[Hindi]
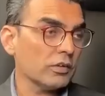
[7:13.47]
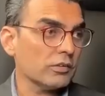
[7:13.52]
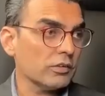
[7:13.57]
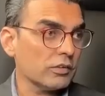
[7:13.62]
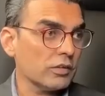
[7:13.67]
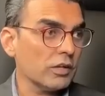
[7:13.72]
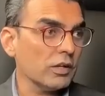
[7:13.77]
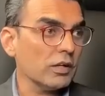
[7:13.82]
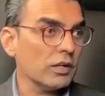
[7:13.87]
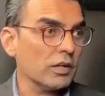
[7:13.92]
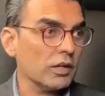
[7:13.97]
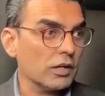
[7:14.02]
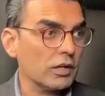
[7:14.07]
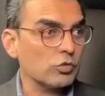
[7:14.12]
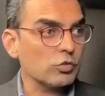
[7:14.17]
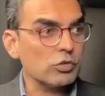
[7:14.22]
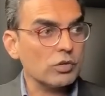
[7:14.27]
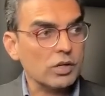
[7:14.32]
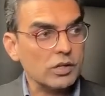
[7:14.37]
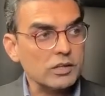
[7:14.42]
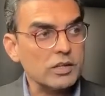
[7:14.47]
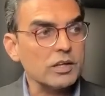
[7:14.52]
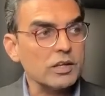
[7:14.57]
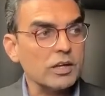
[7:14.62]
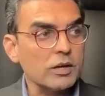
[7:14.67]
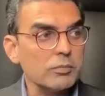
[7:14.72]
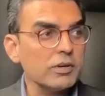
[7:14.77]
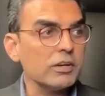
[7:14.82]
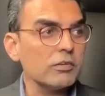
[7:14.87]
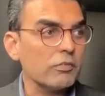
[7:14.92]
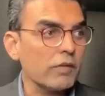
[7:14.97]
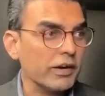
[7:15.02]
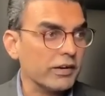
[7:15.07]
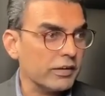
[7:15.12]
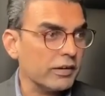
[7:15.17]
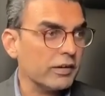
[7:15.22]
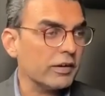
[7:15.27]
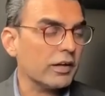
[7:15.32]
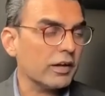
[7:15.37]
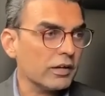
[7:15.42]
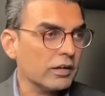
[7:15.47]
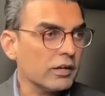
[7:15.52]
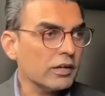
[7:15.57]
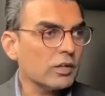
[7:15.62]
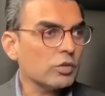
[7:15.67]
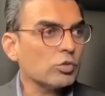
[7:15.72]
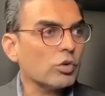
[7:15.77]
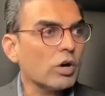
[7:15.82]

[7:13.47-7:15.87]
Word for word: जितनी एक अदलिया भी डिवाइडेड है हाँ।